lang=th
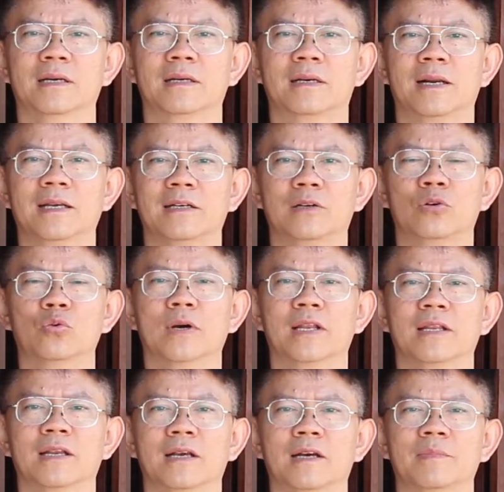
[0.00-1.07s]
ใคร่ครวญ
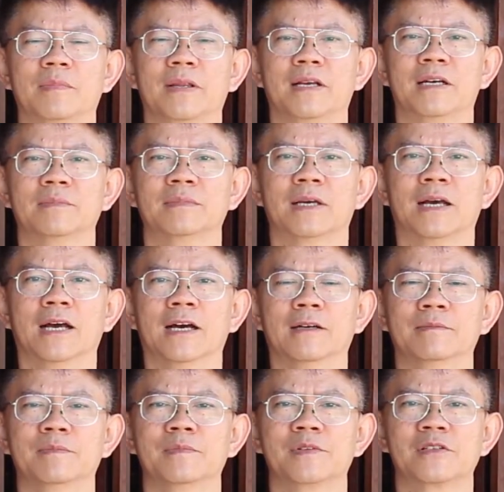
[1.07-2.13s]
นะครับในคำถาม
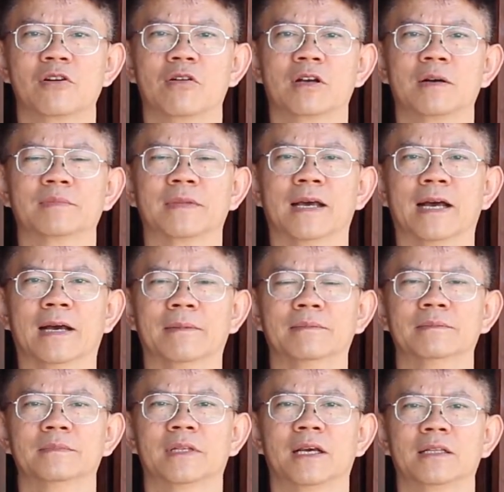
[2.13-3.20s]
2 คำถาม
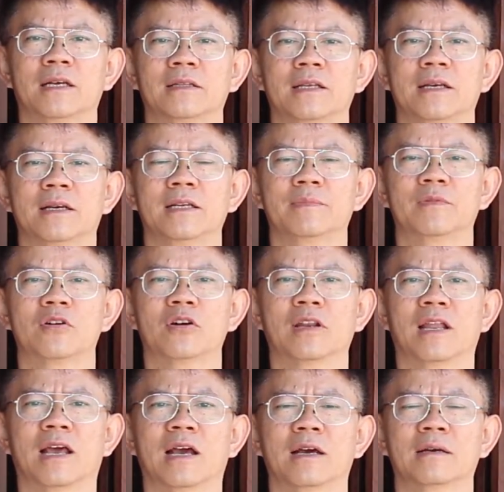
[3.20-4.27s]
นะตั้งแต่คลิปก่อน
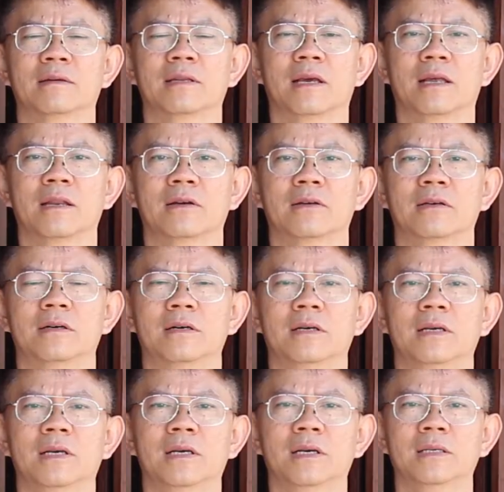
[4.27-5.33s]
หน้านะแล้วก็
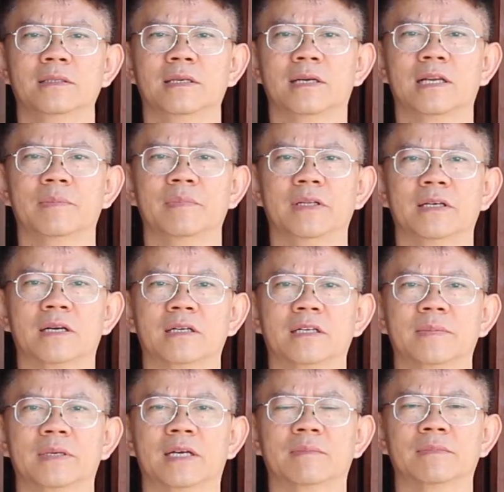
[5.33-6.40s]
ในคลิปนี้ก็คื
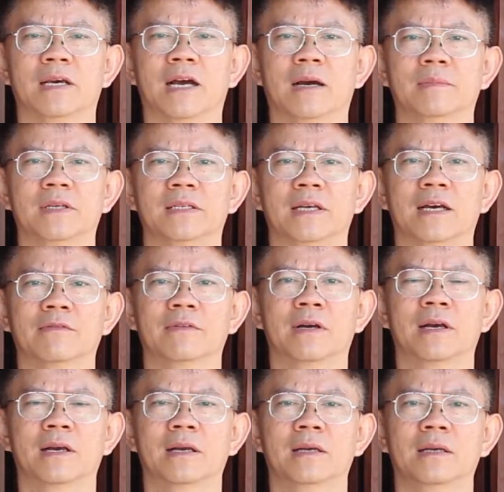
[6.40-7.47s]
อเป็นคำถามที่ถาม
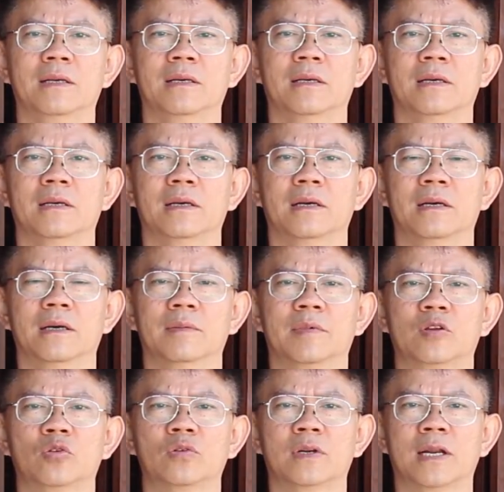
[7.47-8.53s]
ว่าม
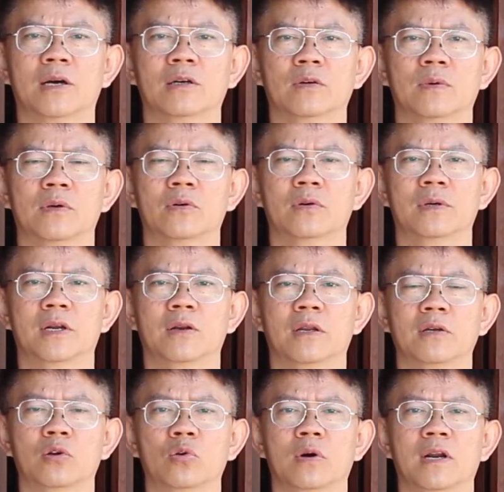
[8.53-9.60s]
นุษย์เราหรือว่าคนเรา
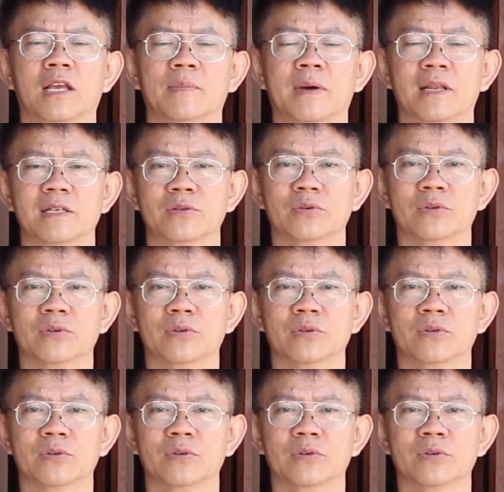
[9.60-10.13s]
นั้นกลัวอะไรมากที่